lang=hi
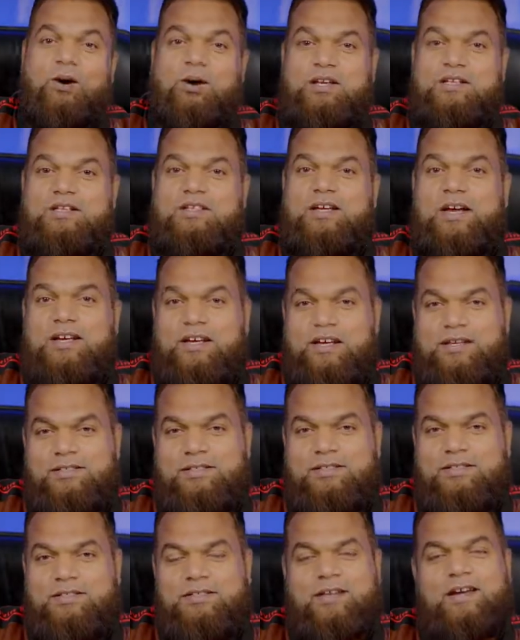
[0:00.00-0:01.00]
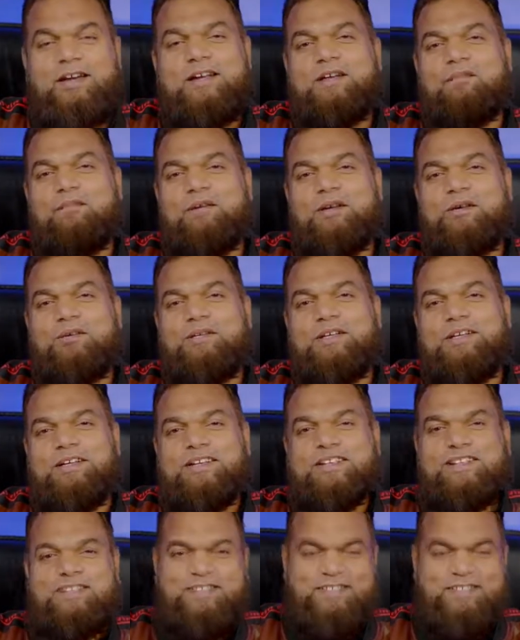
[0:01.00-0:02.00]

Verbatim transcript: ऑरेंज एडिट्स अगली वीडियो तक